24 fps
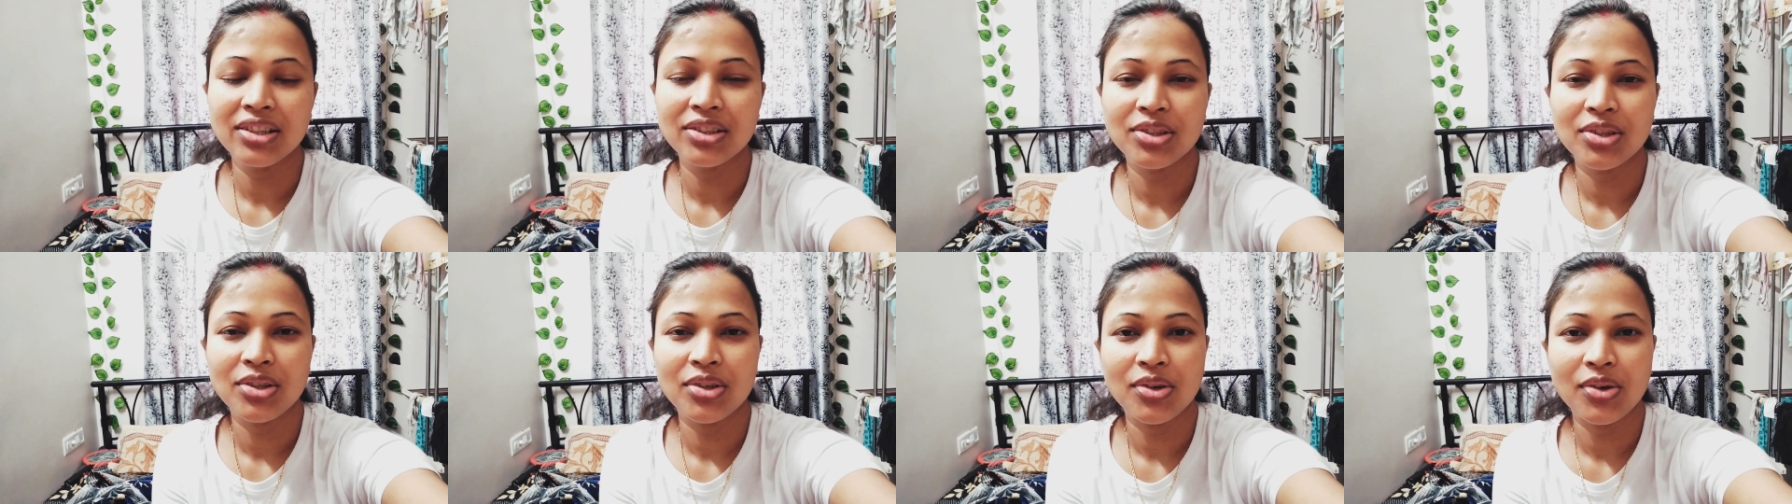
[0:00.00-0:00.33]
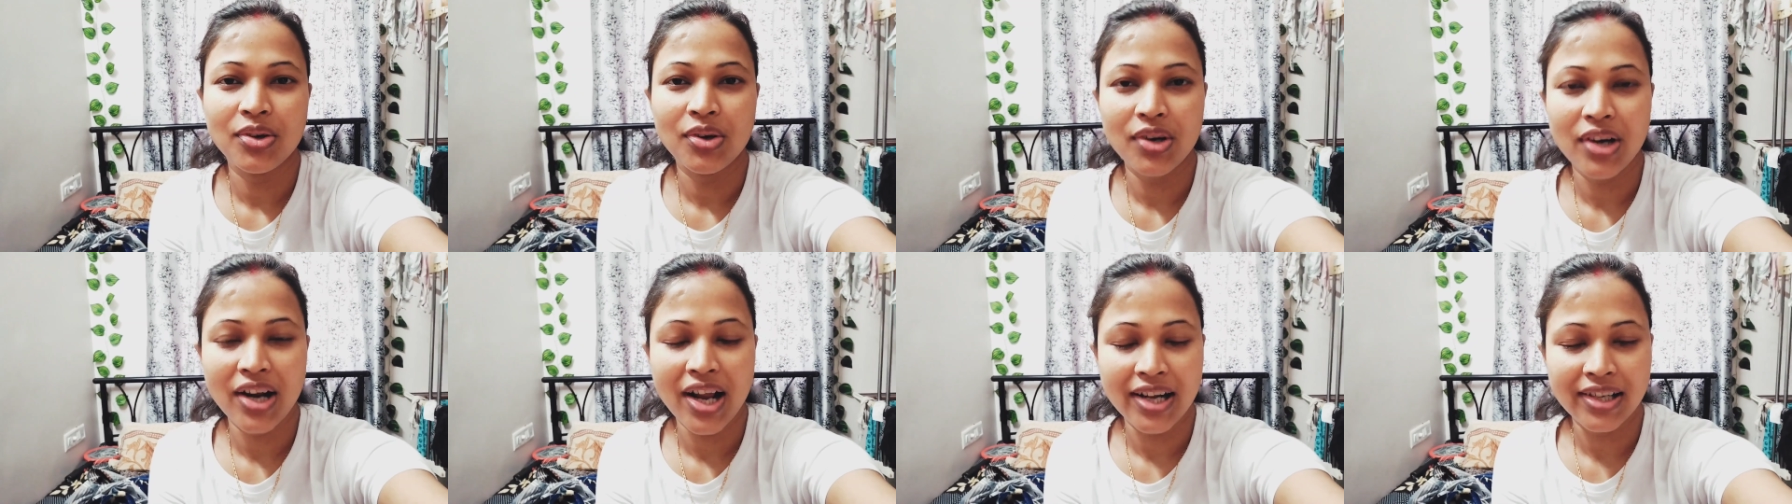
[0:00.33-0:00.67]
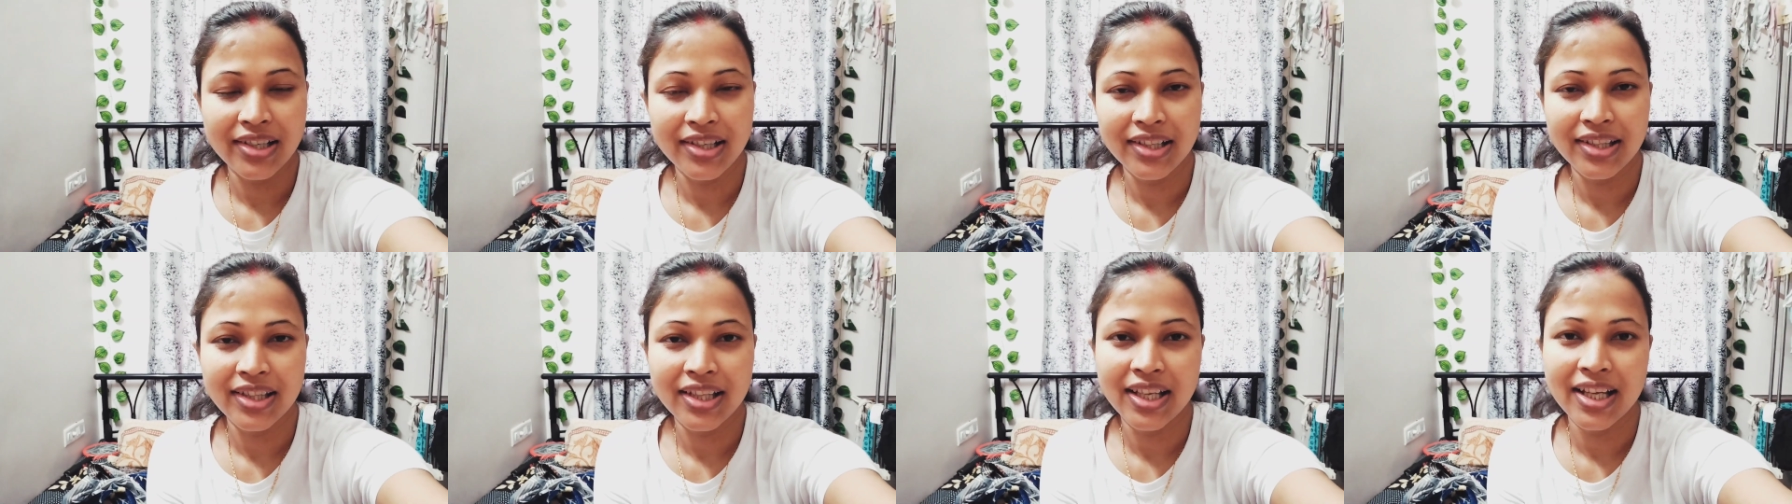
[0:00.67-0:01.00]
তো ওর
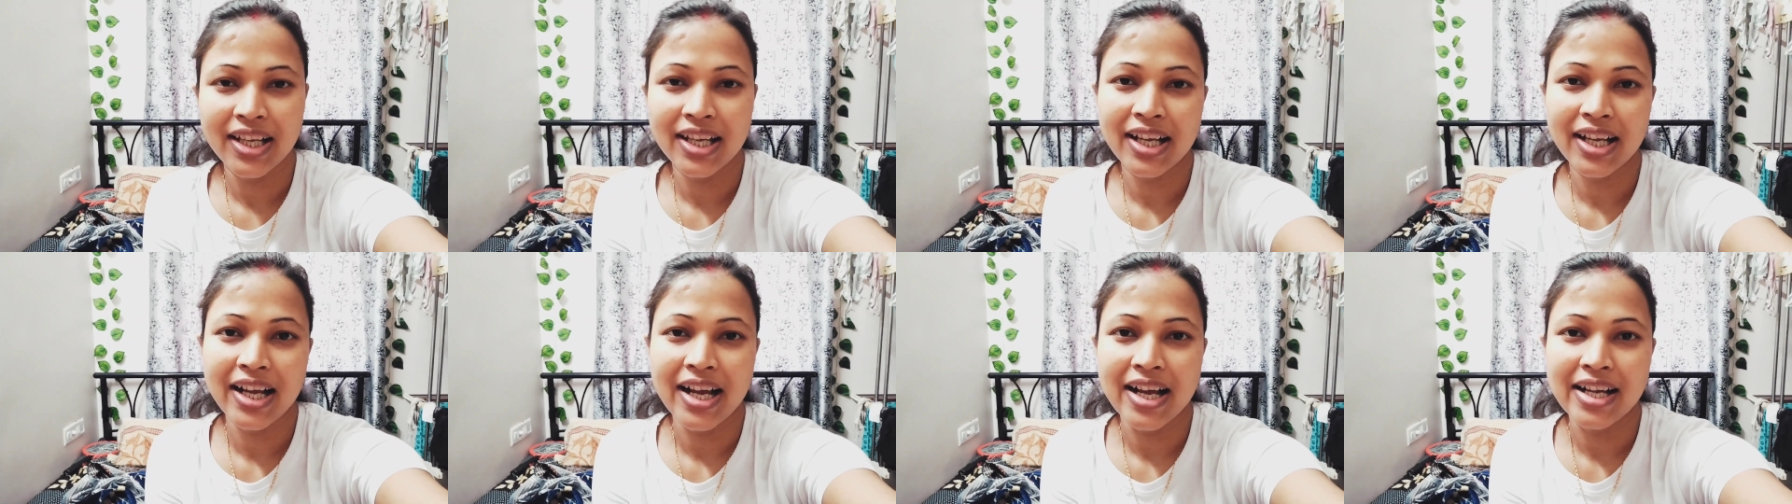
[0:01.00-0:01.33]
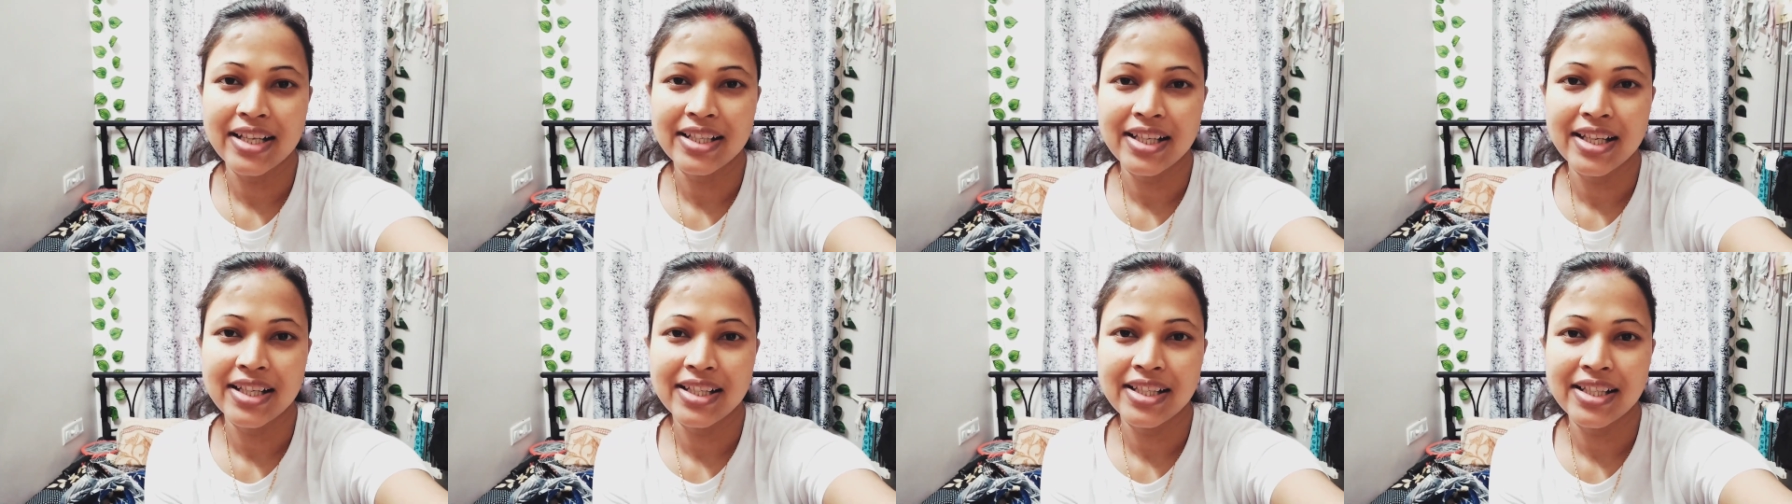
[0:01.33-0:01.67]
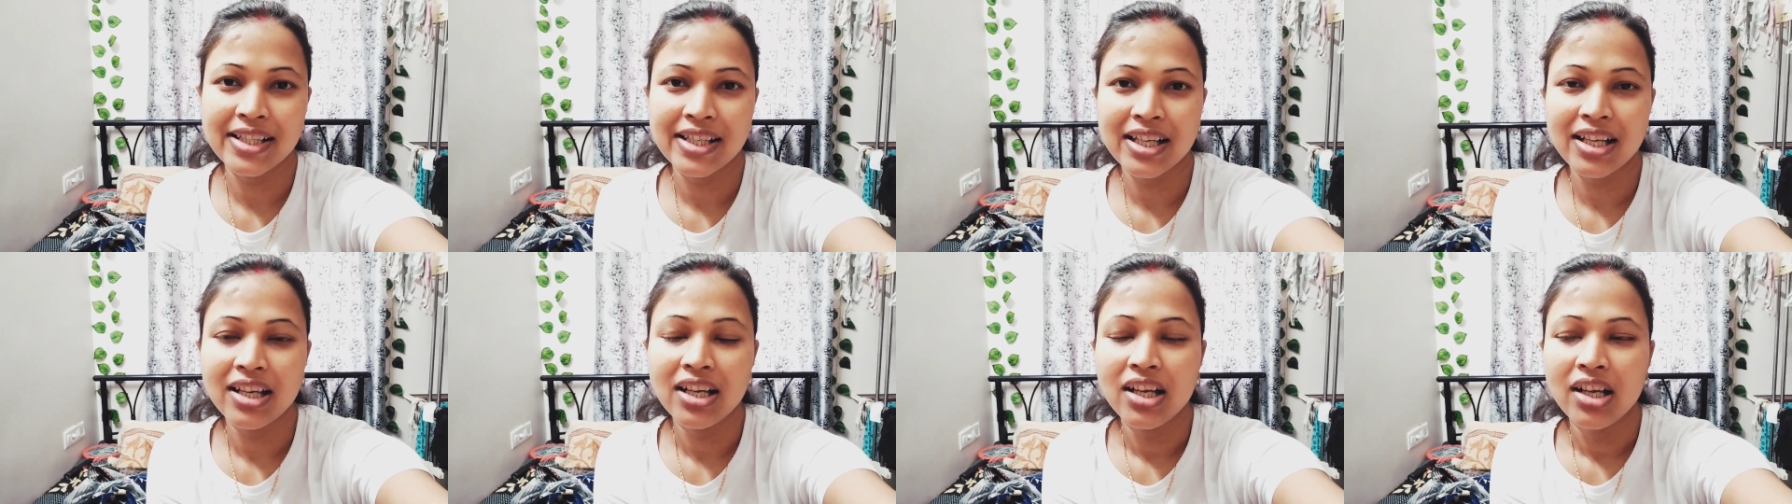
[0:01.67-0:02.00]
আটটার থেকে কাজ
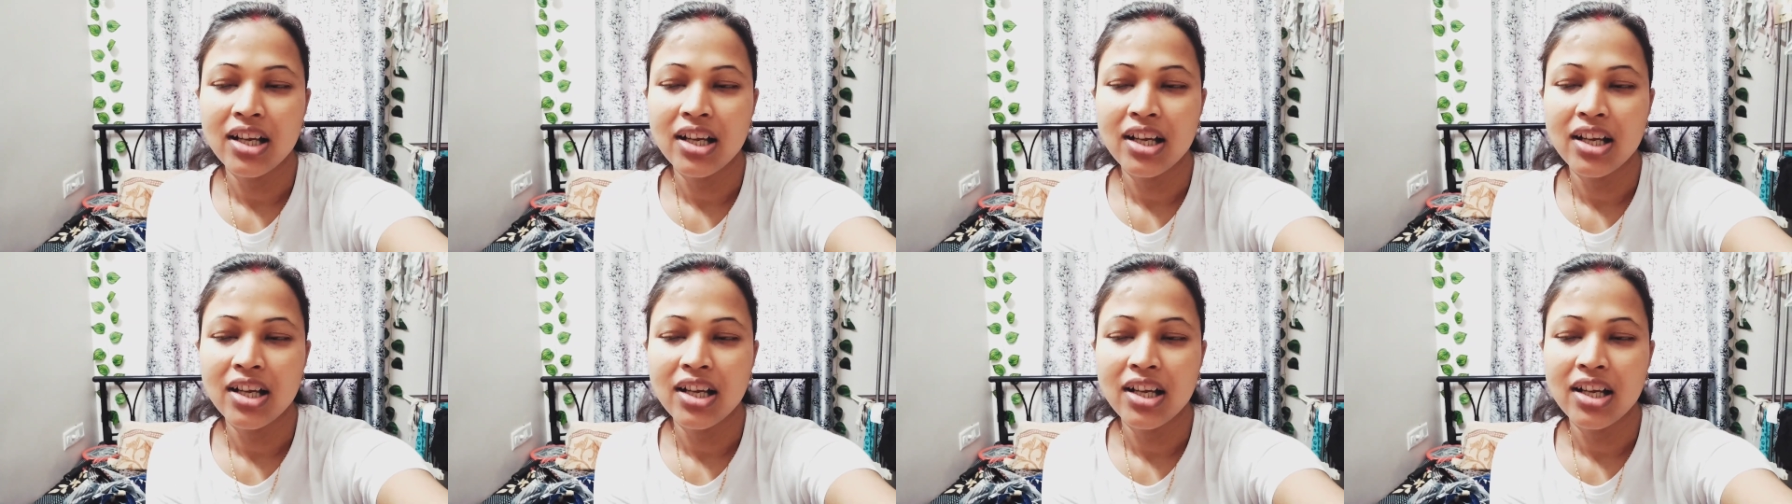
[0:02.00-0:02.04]
আছে